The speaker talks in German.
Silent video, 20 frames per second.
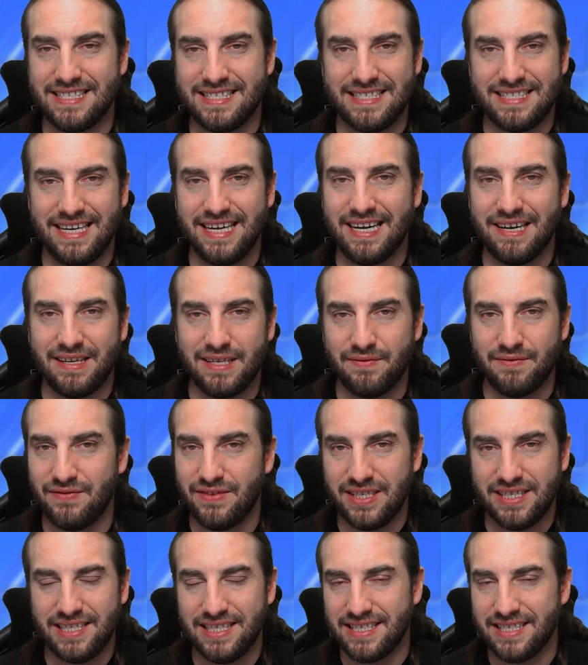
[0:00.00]
sehr
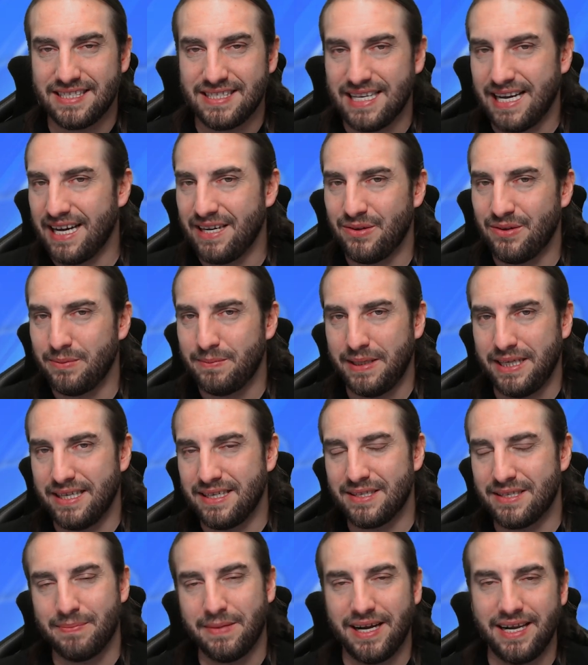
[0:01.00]
wichtiges Datum
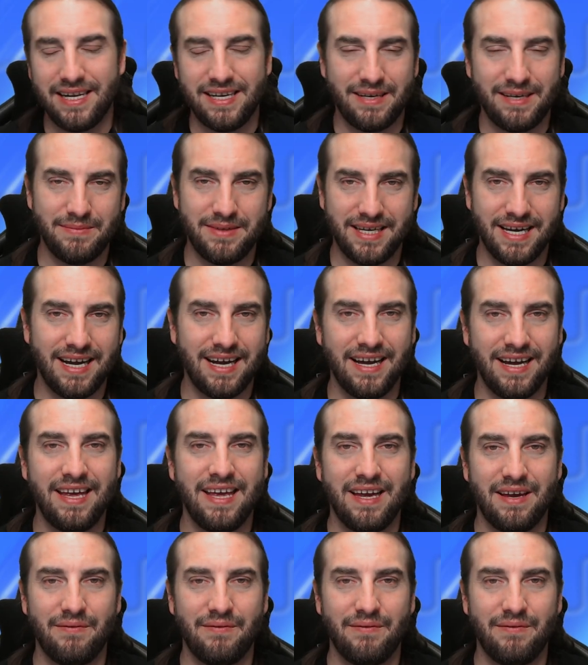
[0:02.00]
jedes Mal im Jahr,